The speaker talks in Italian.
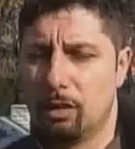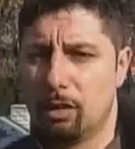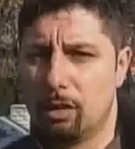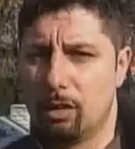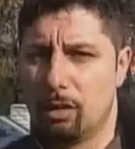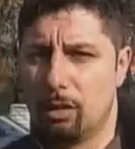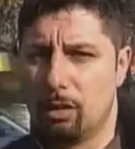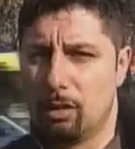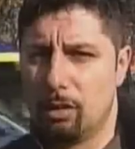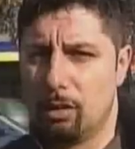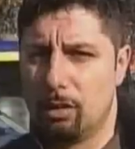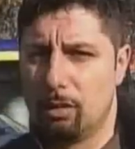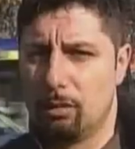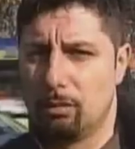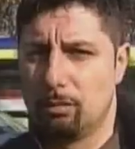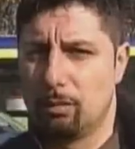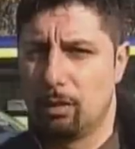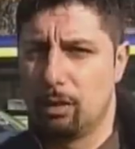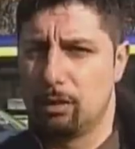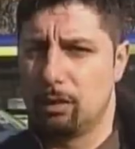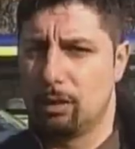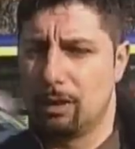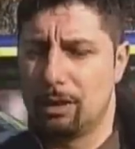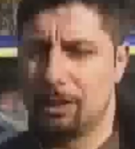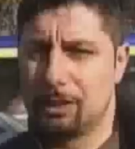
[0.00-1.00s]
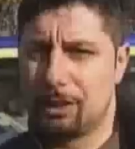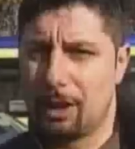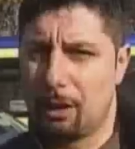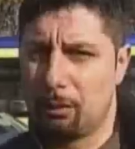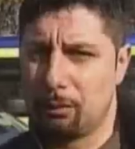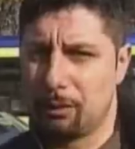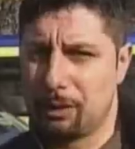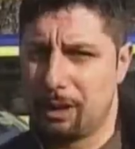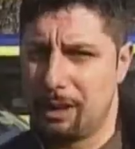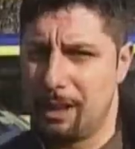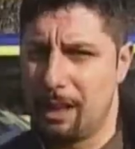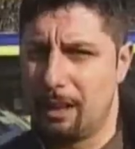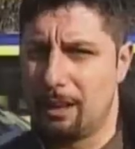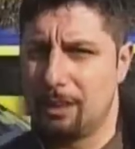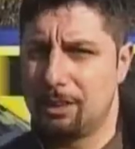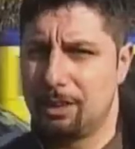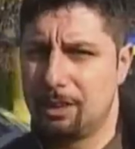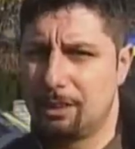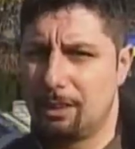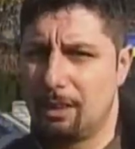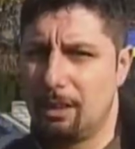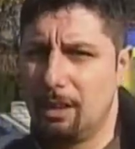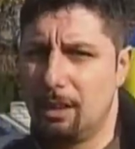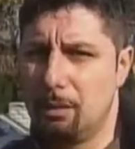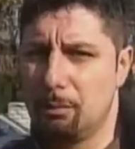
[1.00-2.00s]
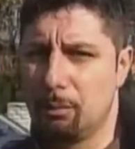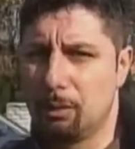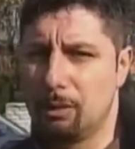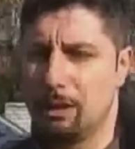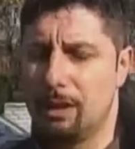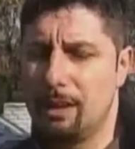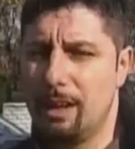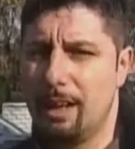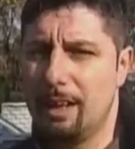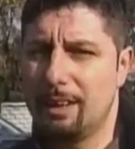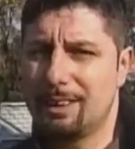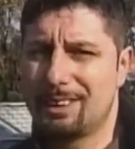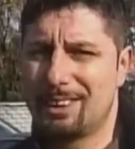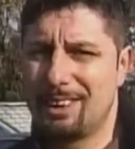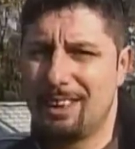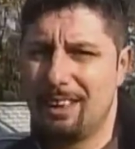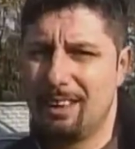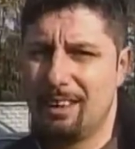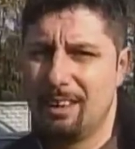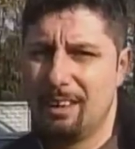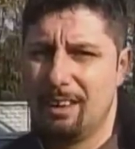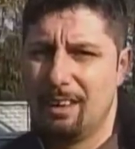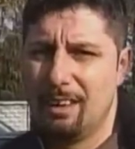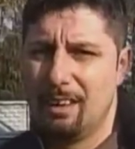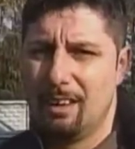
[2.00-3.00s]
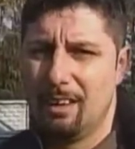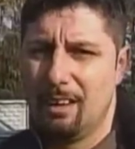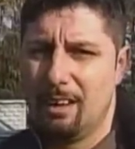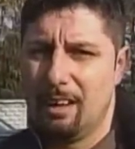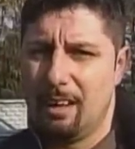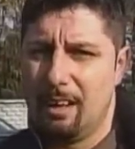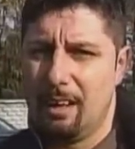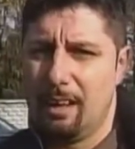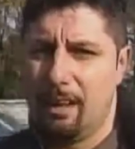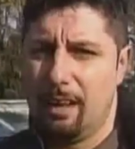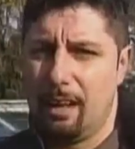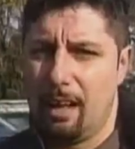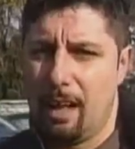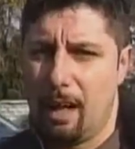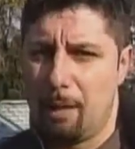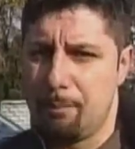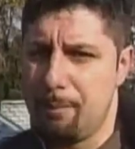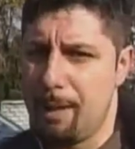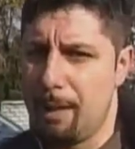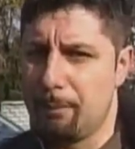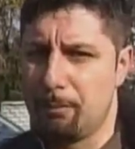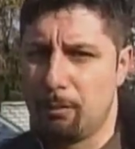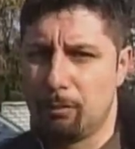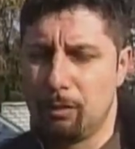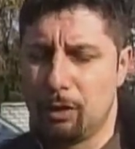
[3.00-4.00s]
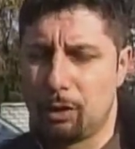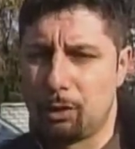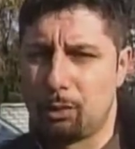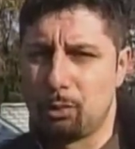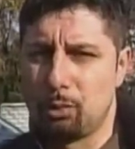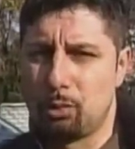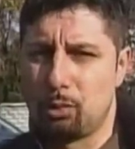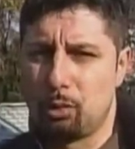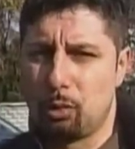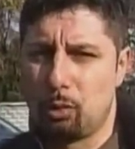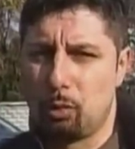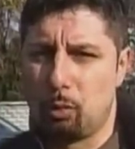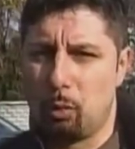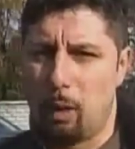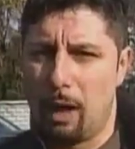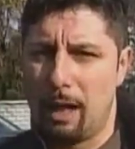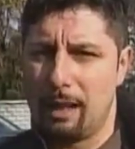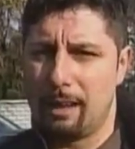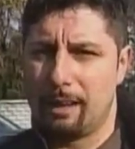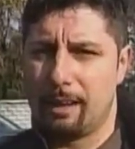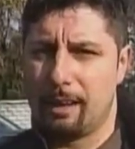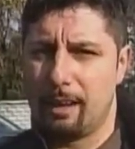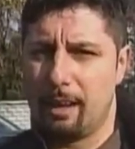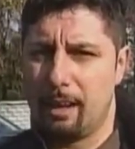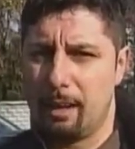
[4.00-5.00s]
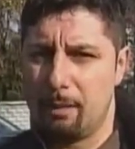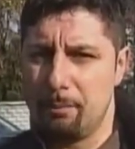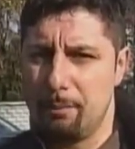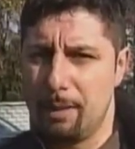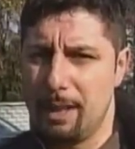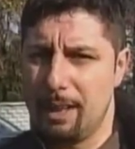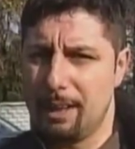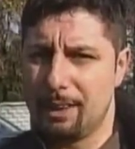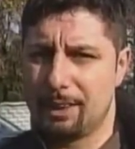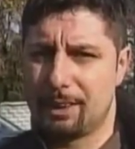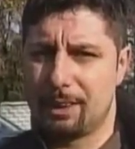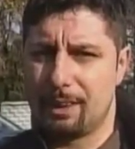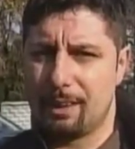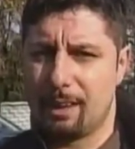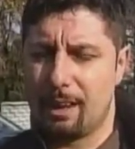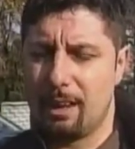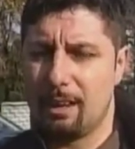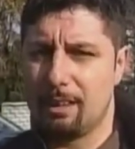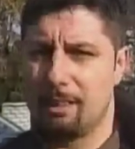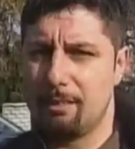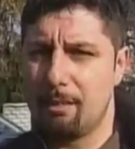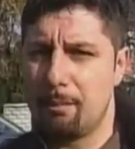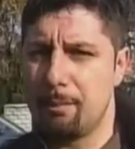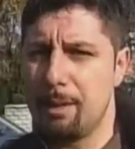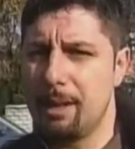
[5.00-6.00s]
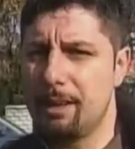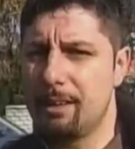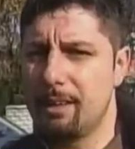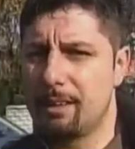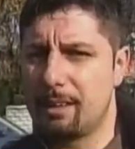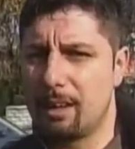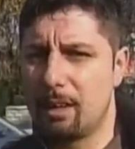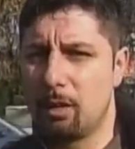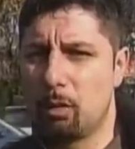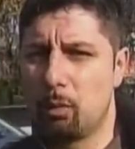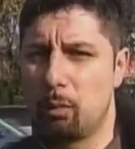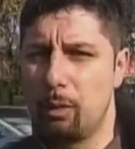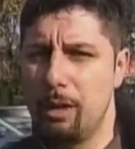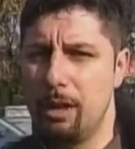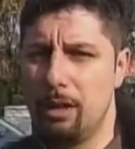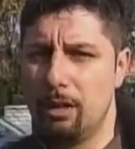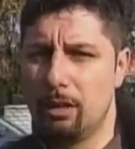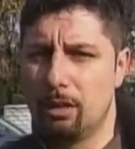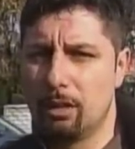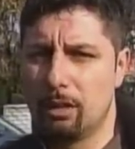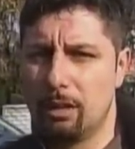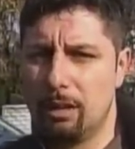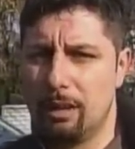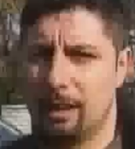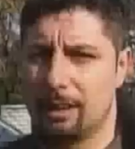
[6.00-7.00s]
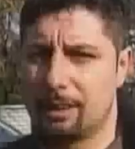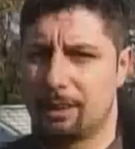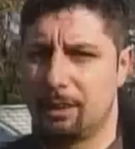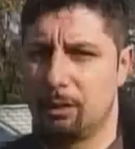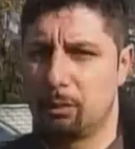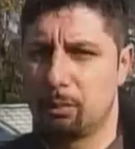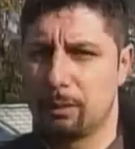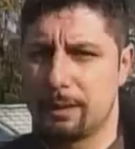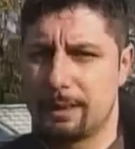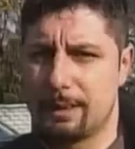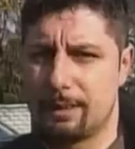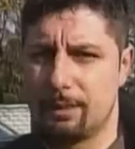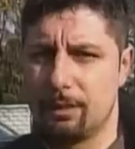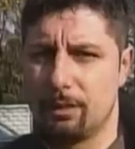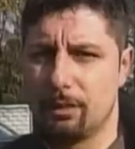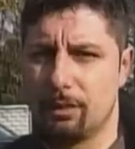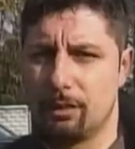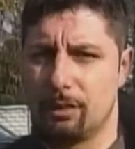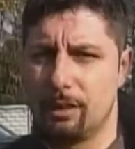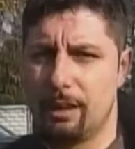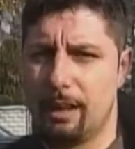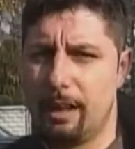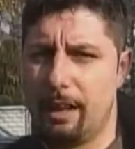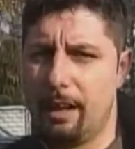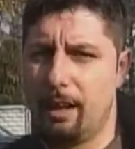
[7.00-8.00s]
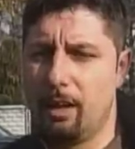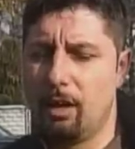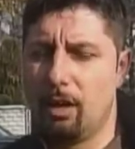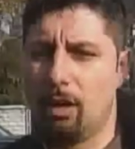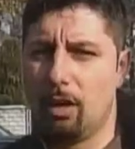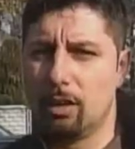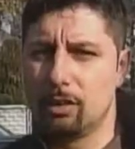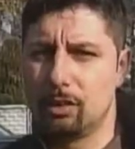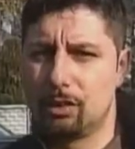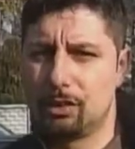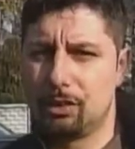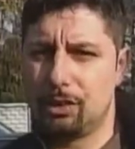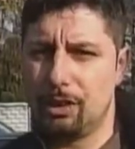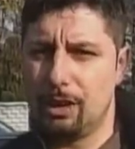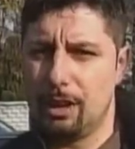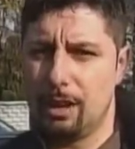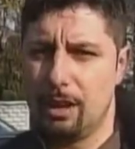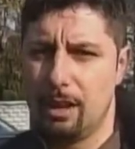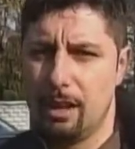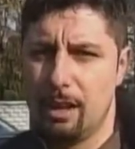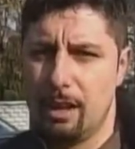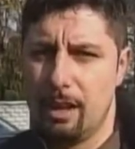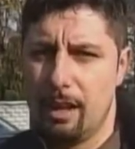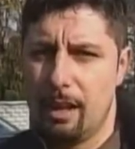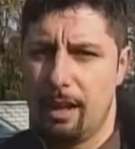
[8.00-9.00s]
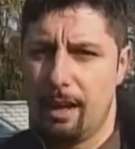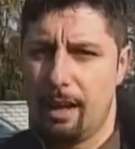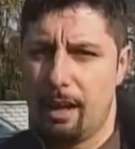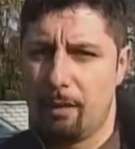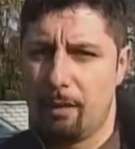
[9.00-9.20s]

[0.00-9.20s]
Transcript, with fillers: Io voglio lanciare un segnale ai cittadini modenesi, eh, abbiamo vissuto qualche mese relativamente tranquillo, la situazione oggi